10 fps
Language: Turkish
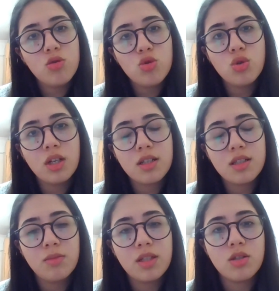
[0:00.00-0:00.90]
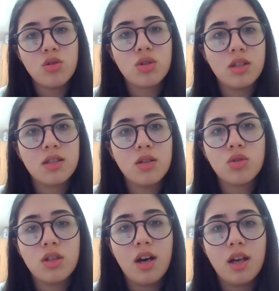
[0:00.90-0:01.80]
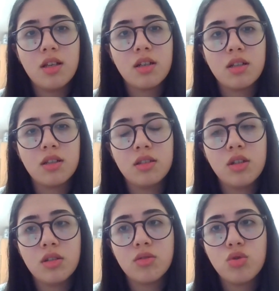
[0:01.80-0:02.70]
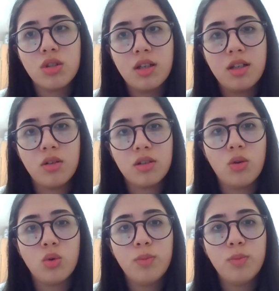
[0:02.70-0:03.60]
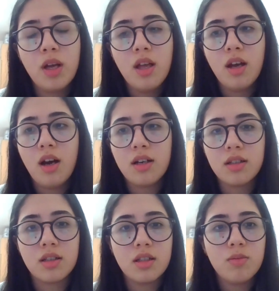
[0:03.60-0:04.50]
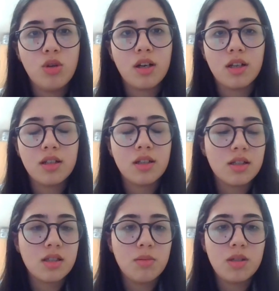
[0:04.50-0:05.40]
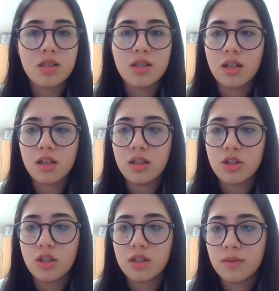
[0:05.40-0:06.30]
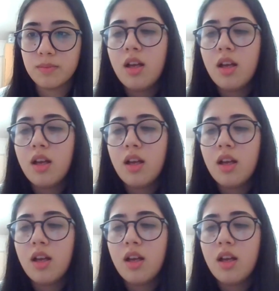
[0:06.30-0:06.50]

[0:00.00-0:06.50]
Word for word: Yüz yüze katılmak istiyorsanız o tarihler aralığında Türkiye'de olup Ankara'da mülakatlara katılabilirsiniz arkadaşlar.